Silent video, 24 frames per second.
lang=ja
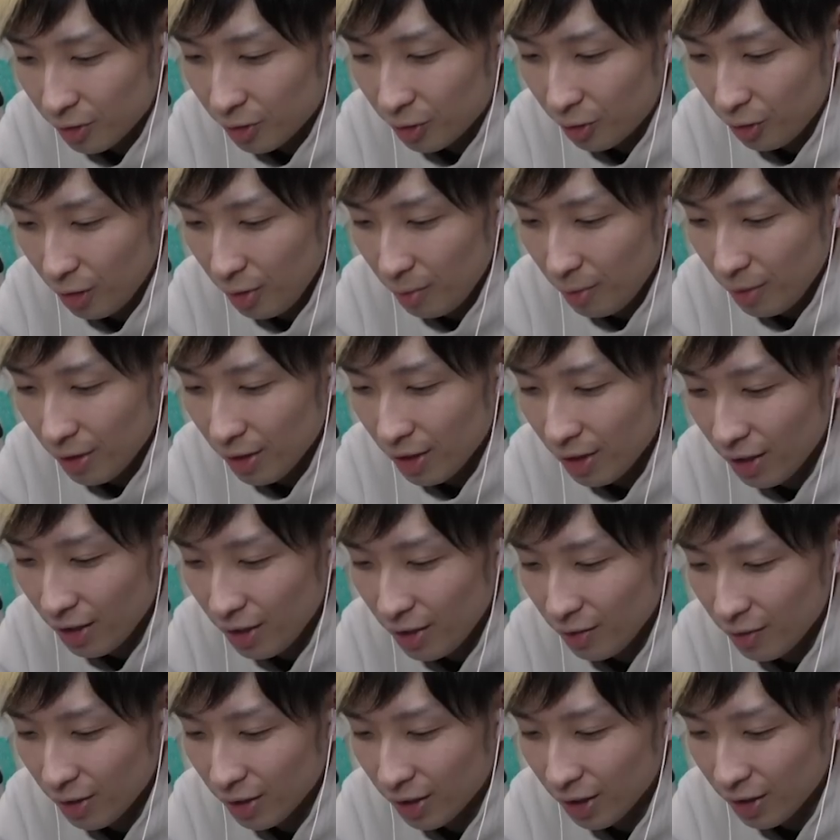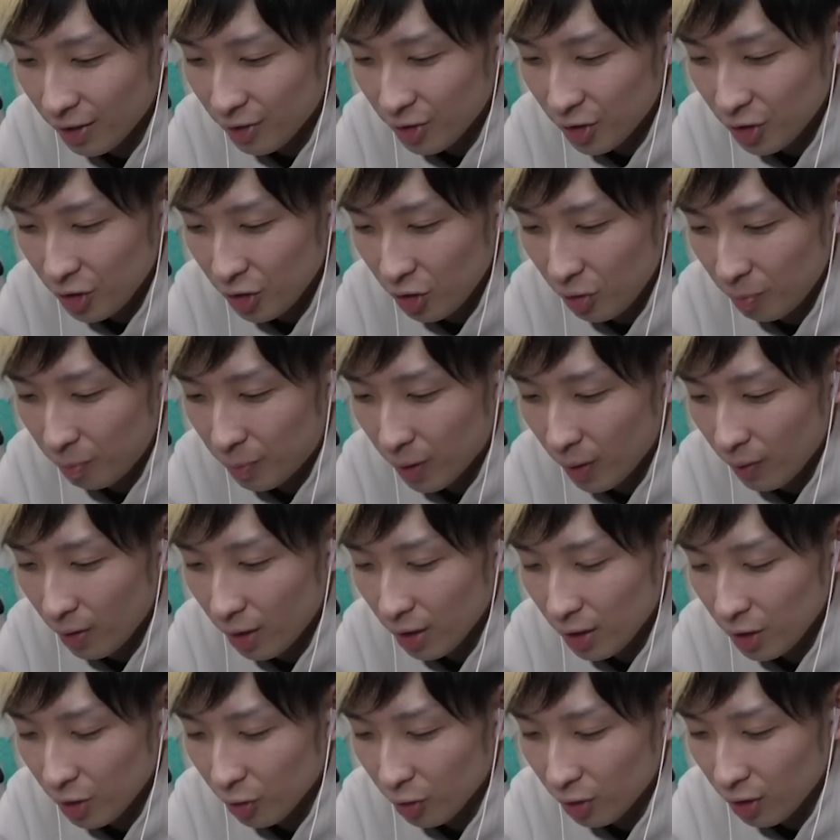これもやはり私の
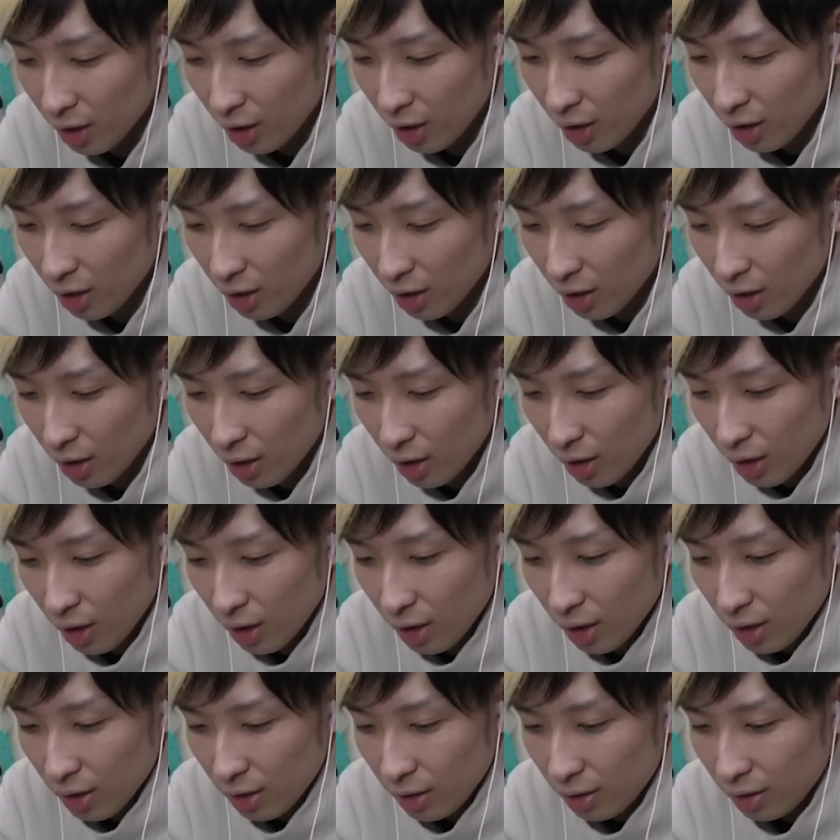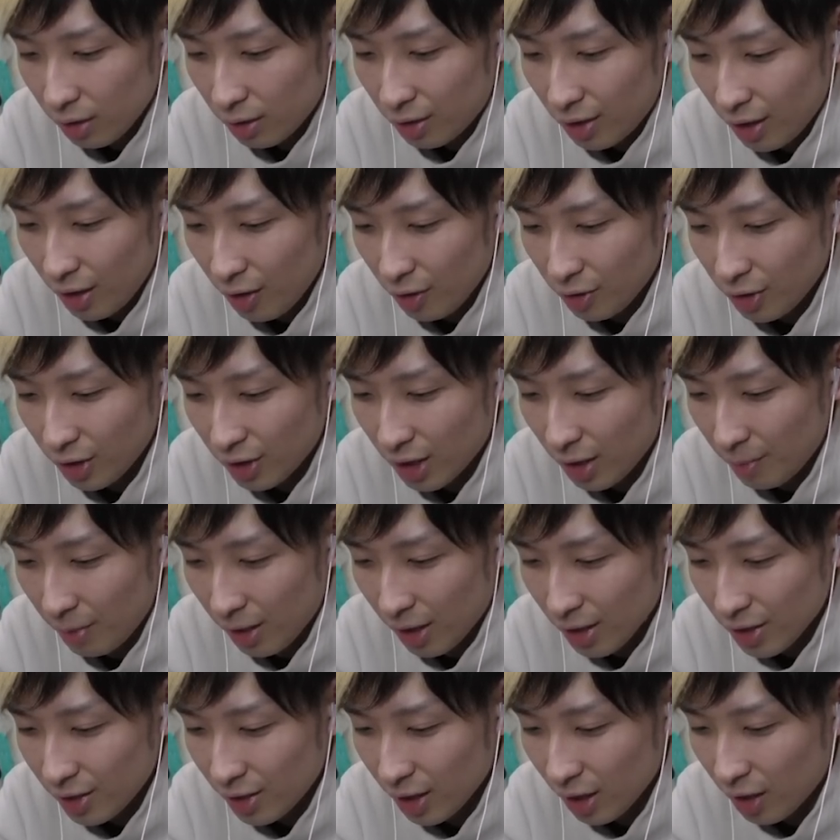パワーによって、慶之助様
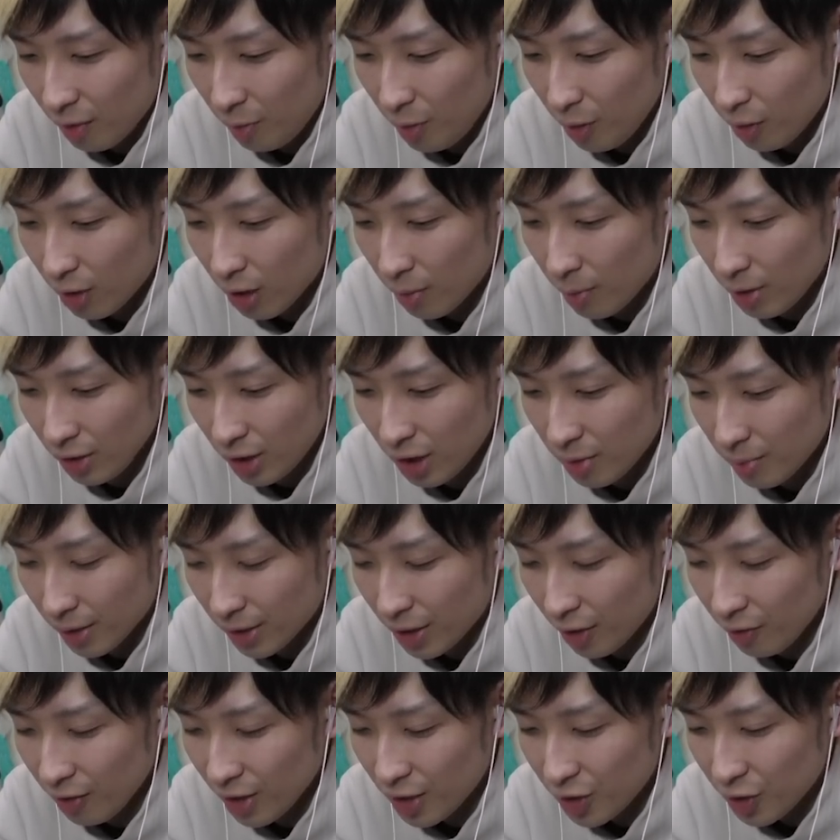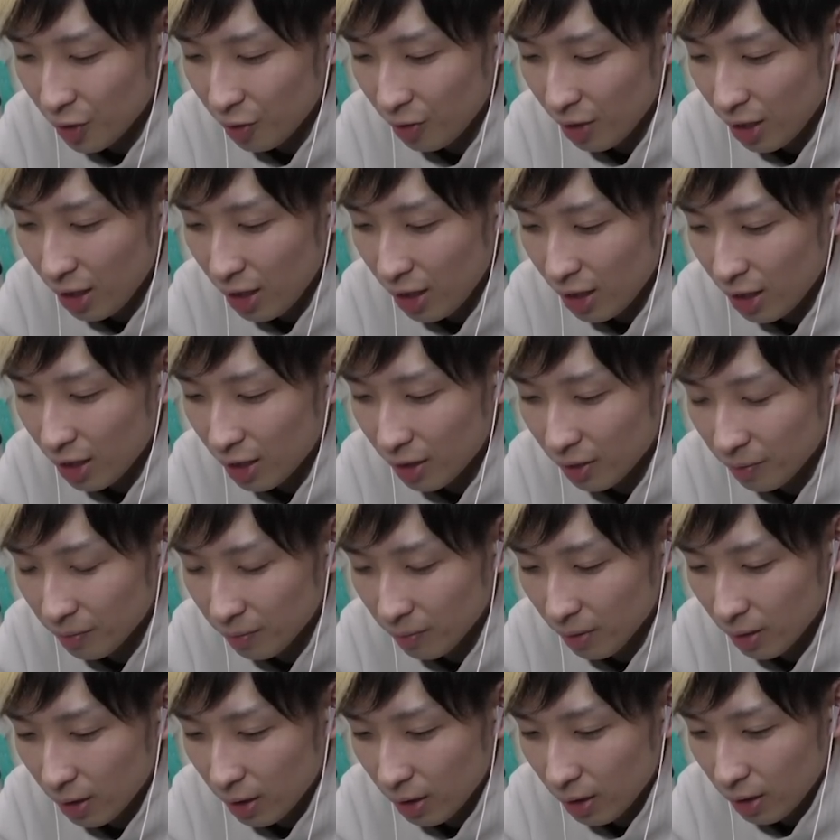が下首を噛まれてしまったのでしょうね。
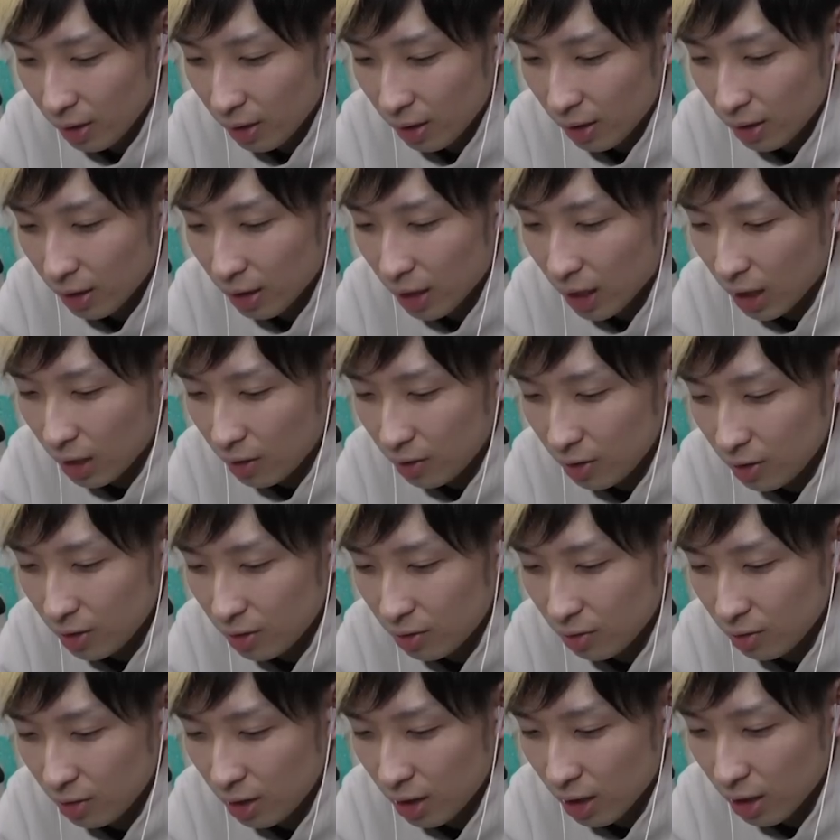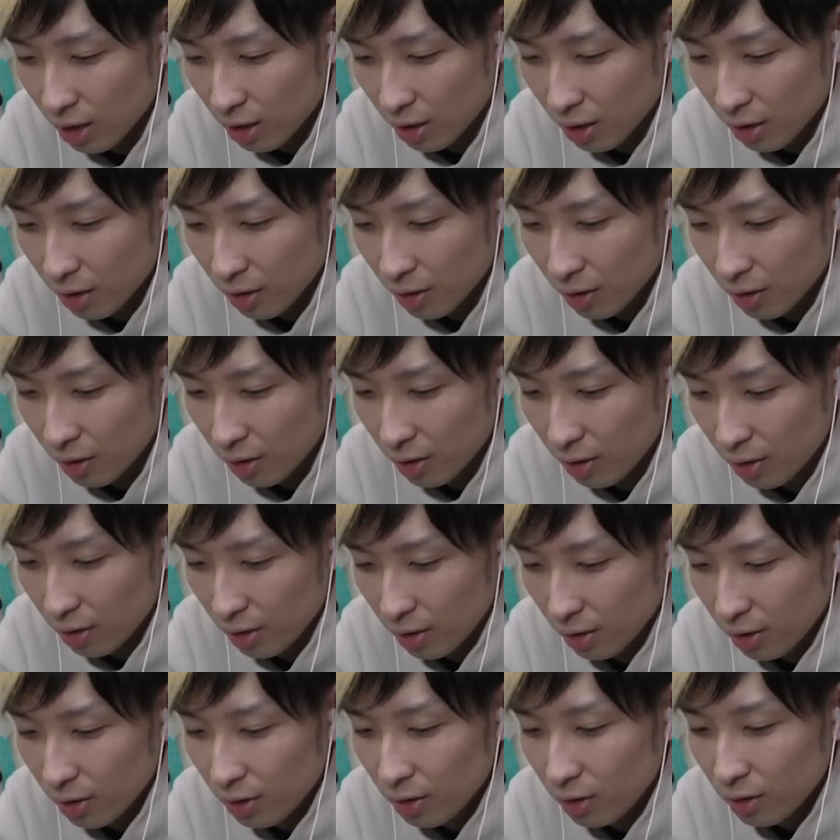確実にゃん。
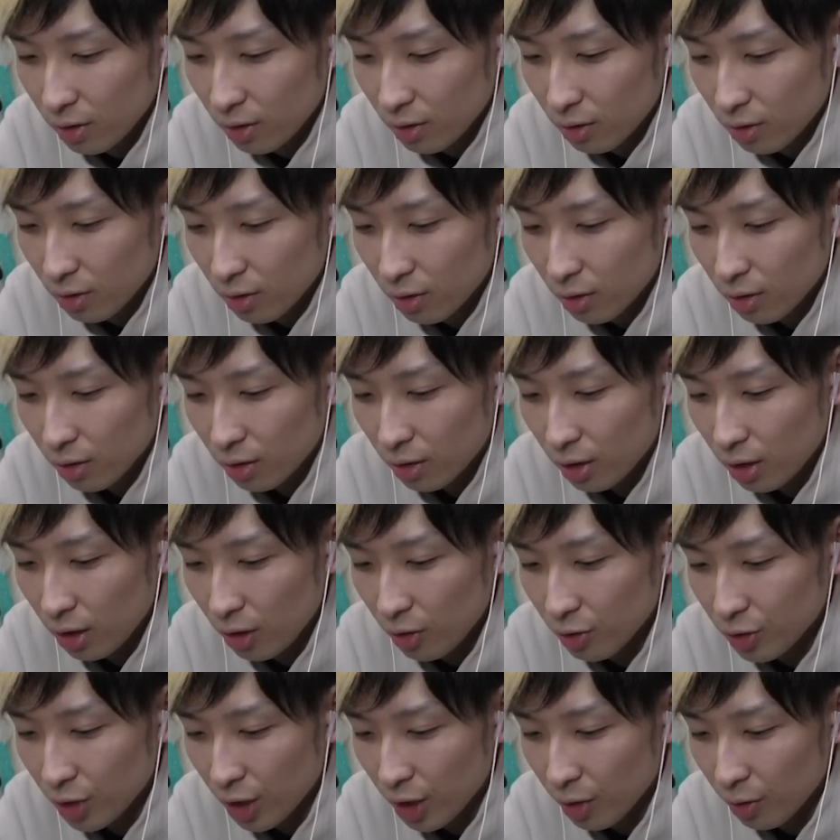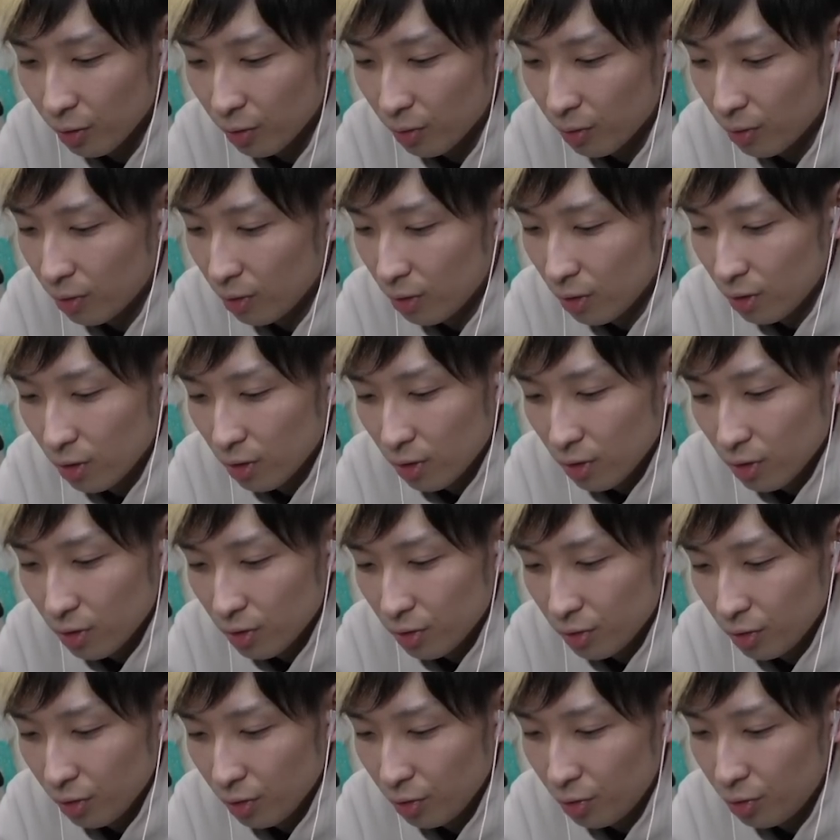慶之助よ。
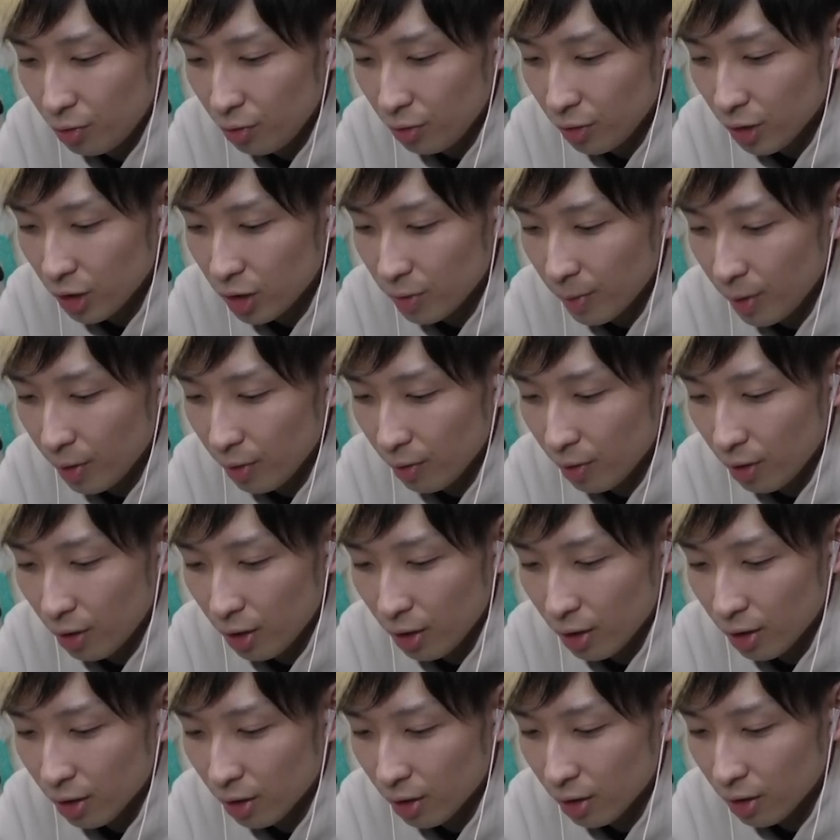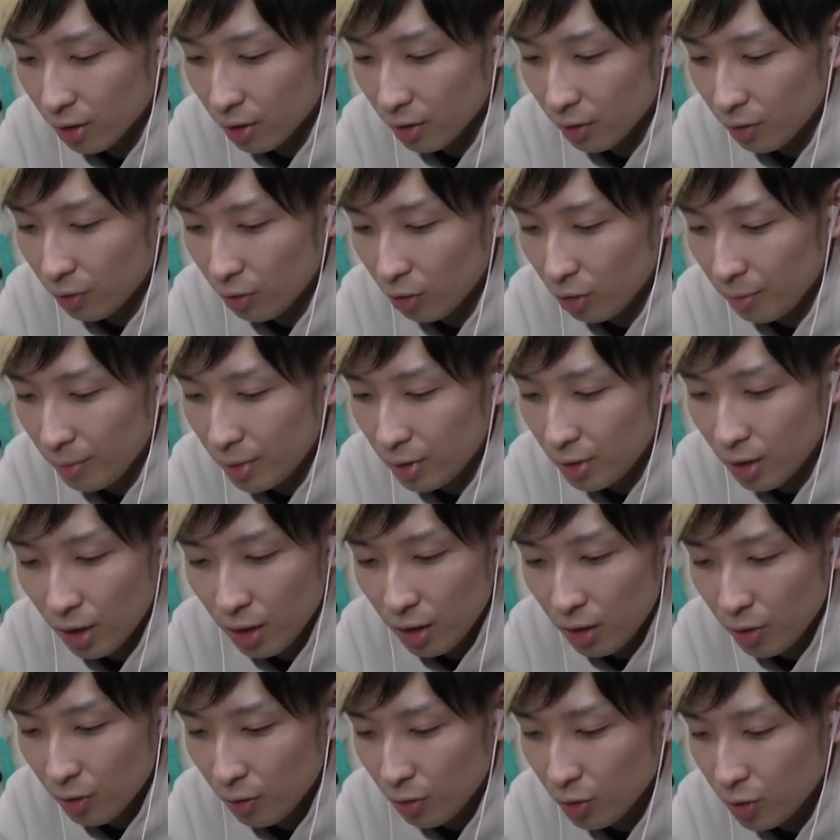その風月丸のありか、この三
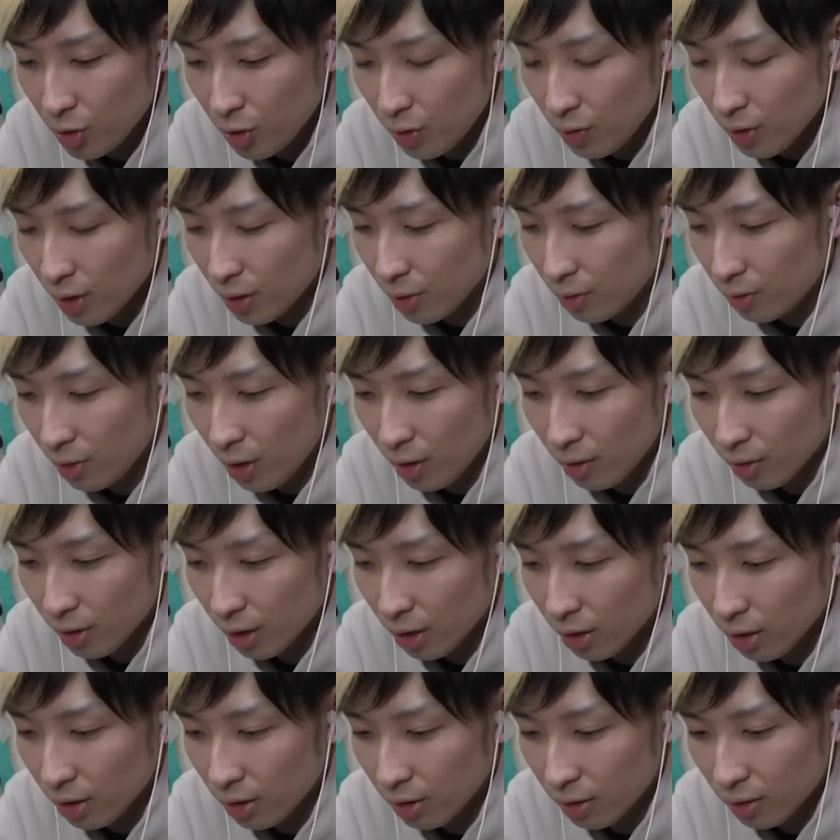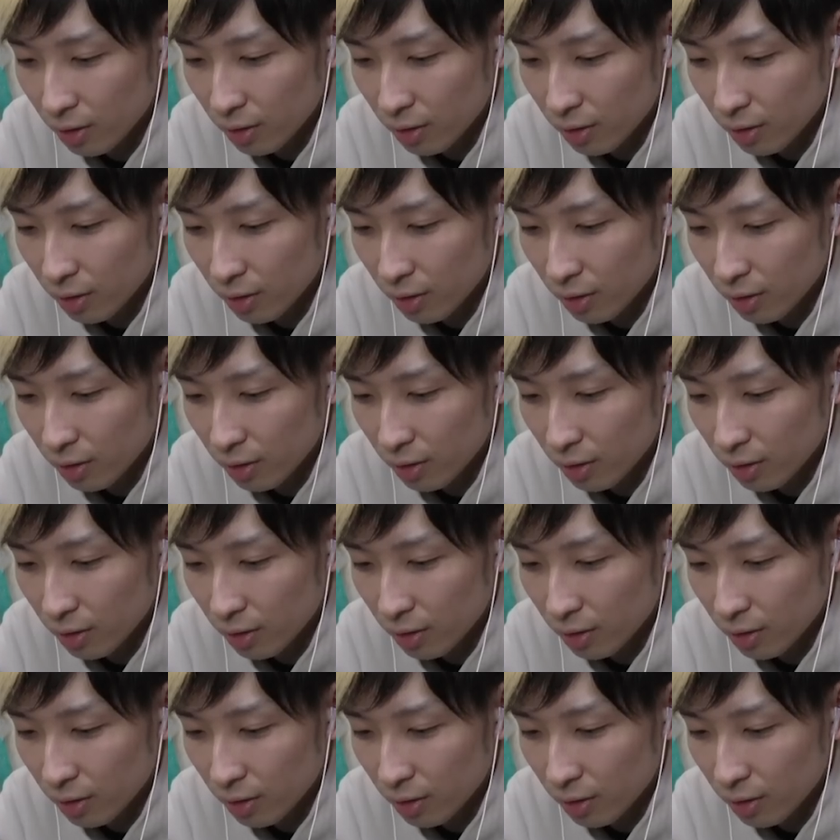成に教えてはくれぬか？